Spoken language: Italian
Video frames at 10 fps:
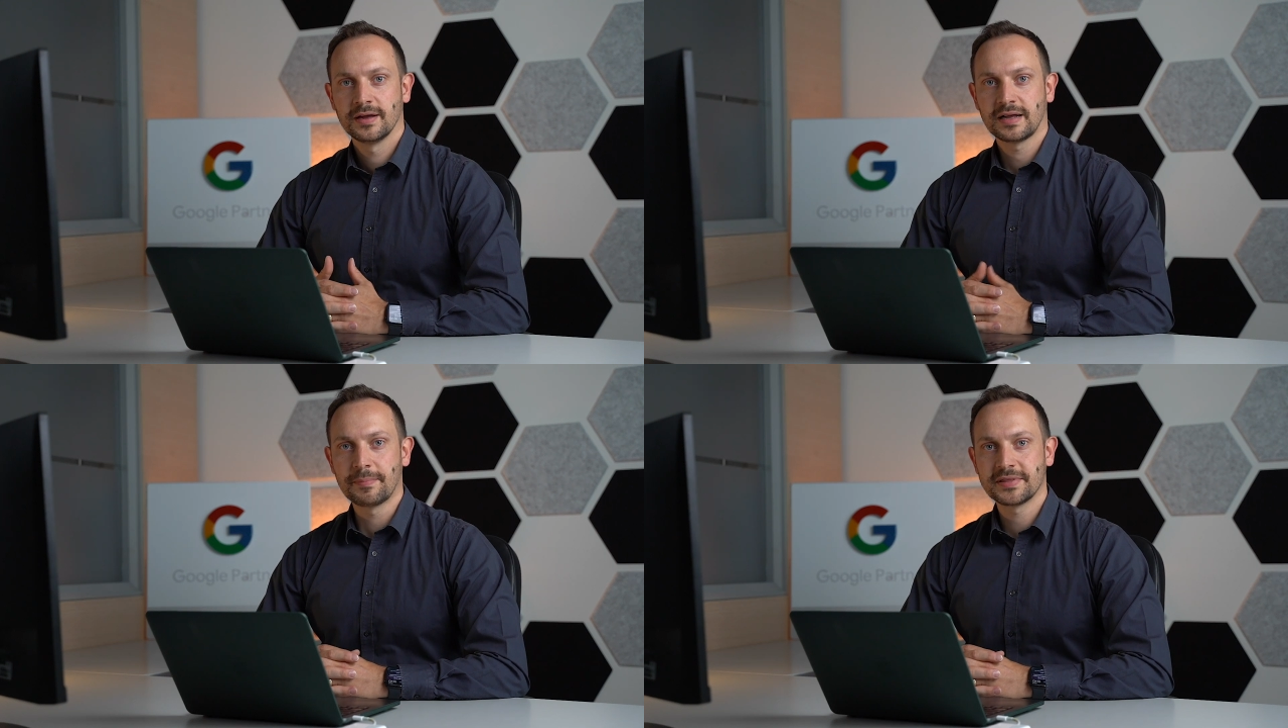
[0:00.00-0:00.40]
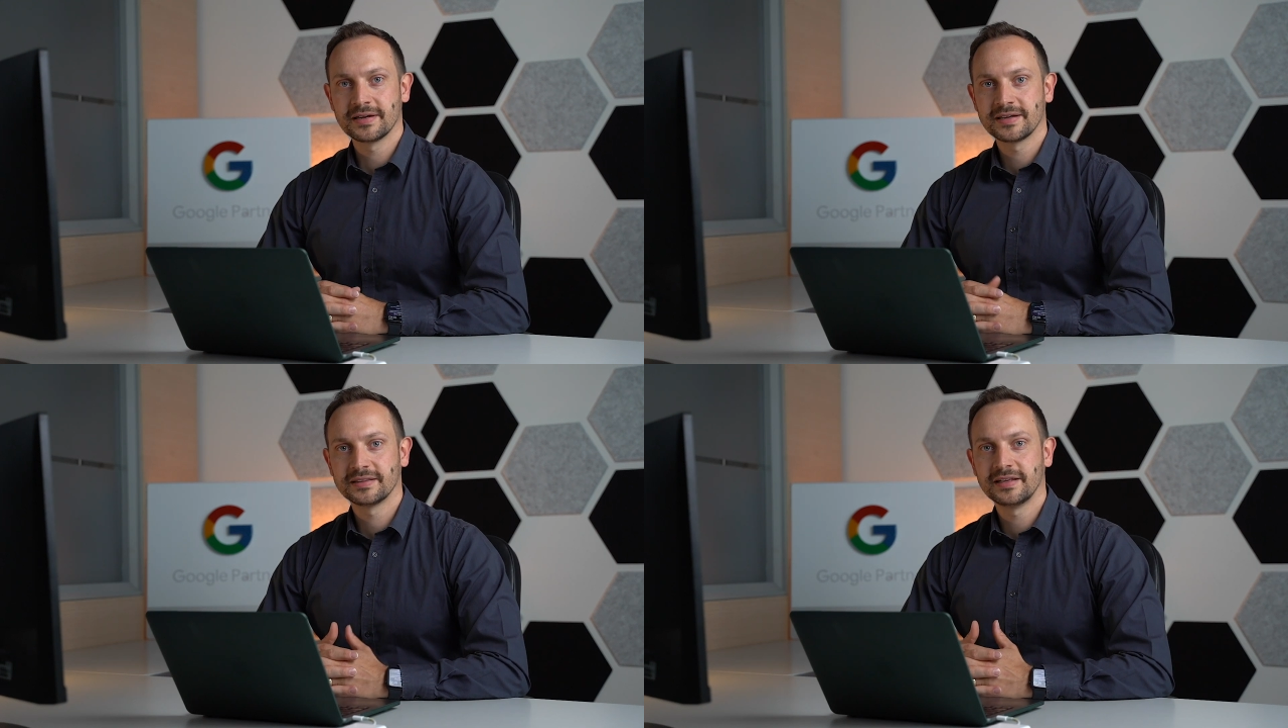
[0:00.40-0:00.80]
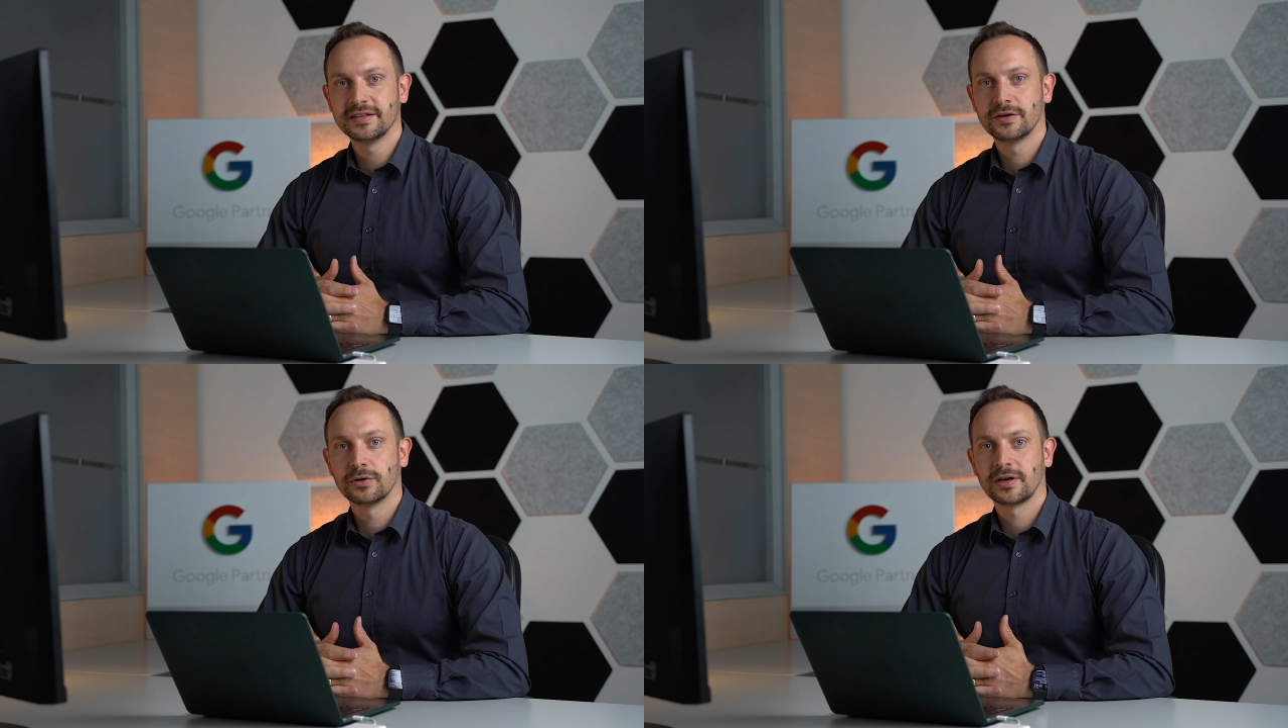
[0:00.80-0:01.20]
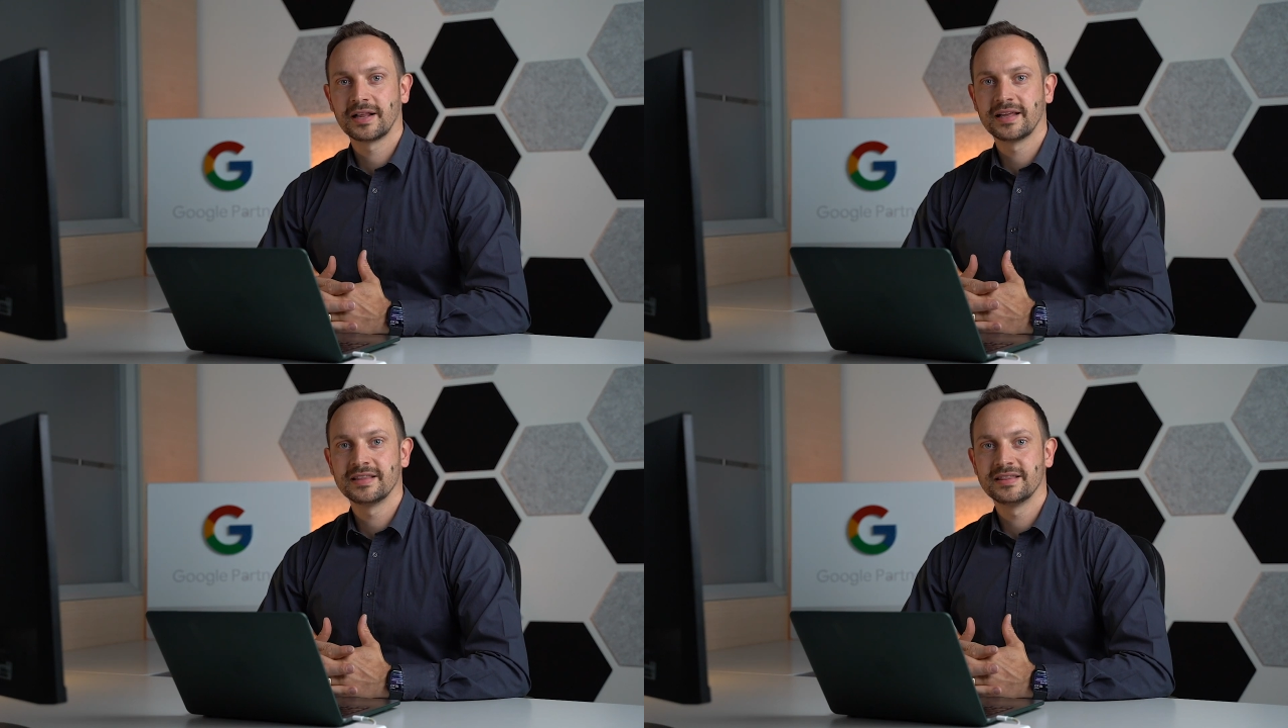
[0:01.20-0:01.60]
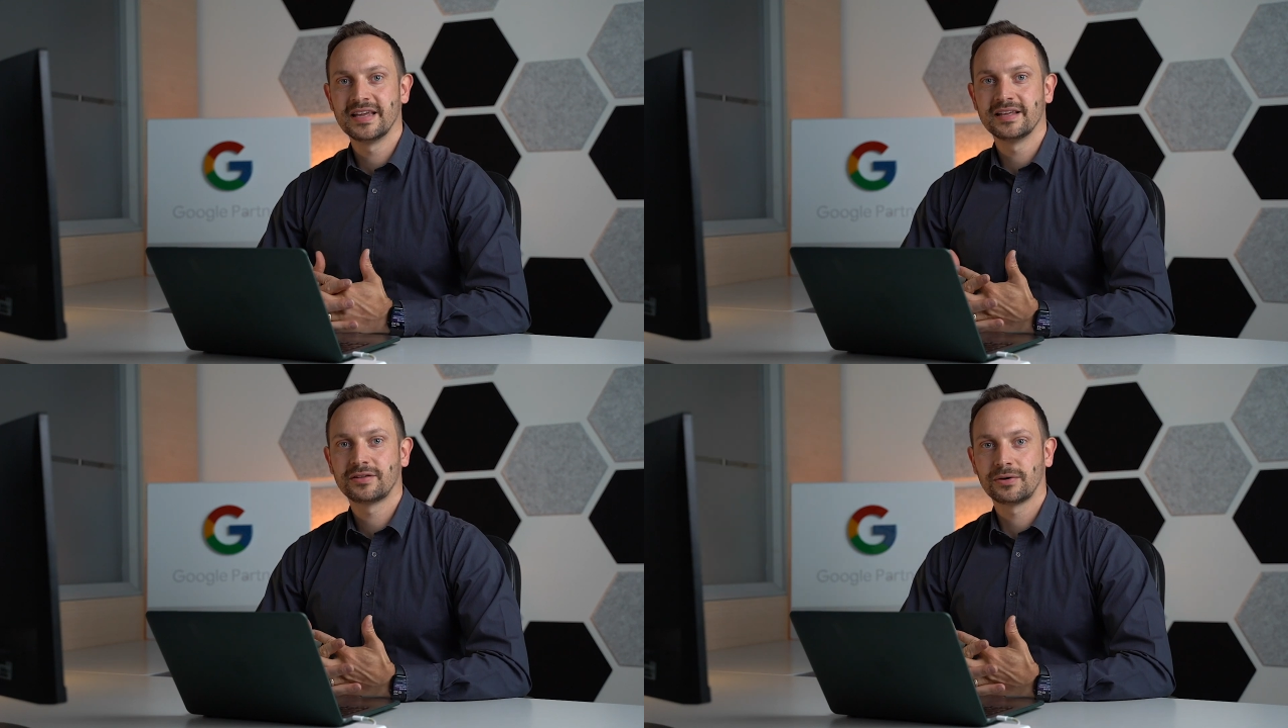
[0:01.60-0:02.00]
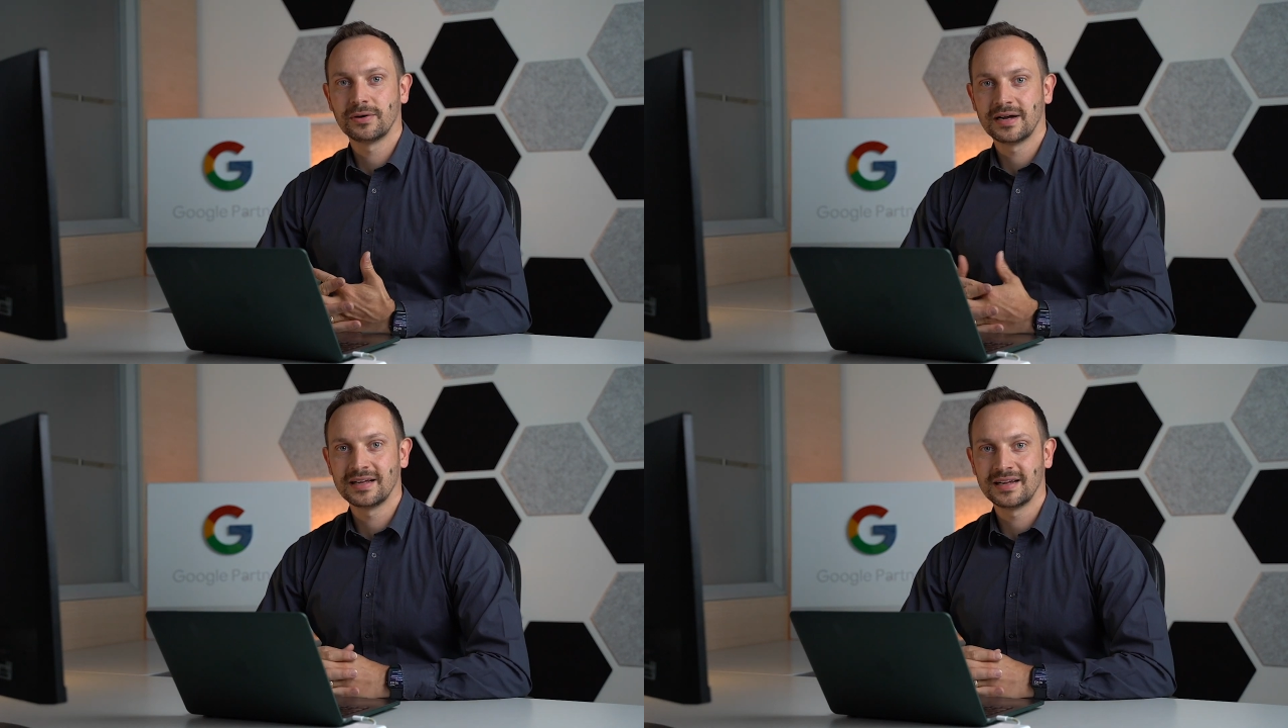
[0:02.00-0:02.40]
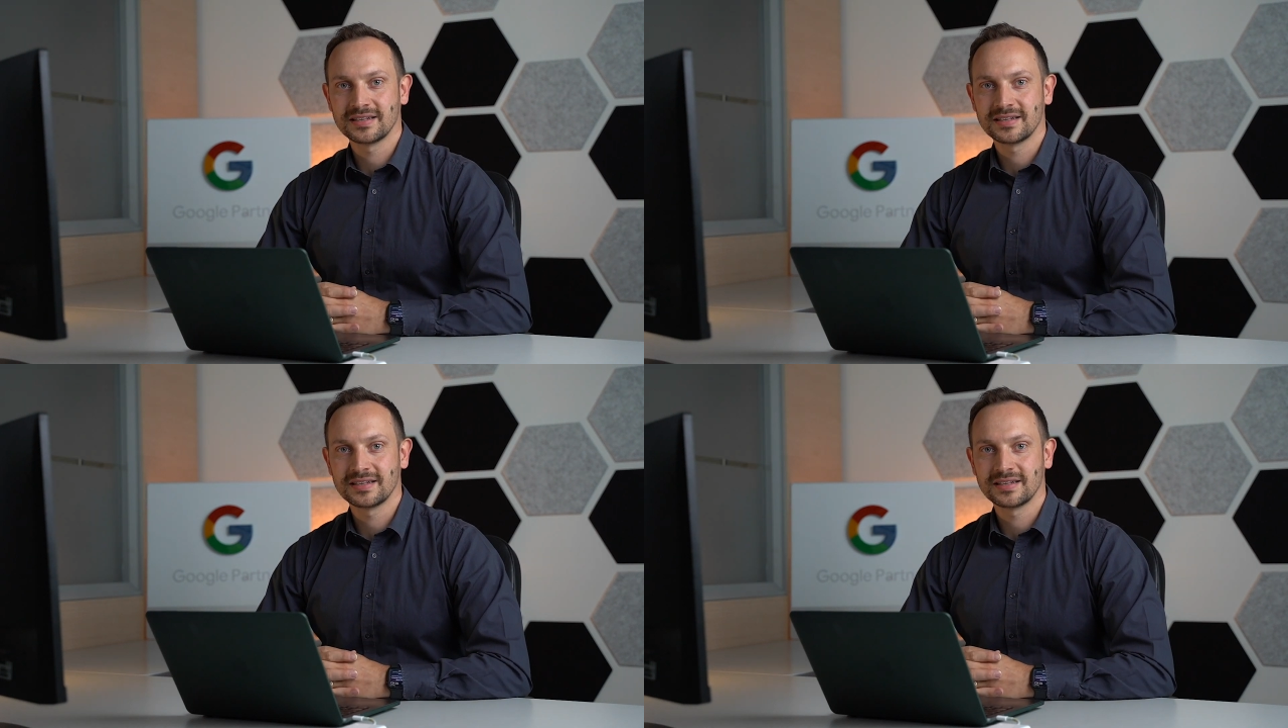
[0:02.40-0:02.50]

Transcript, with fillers: Capita anche a te di correre dietro a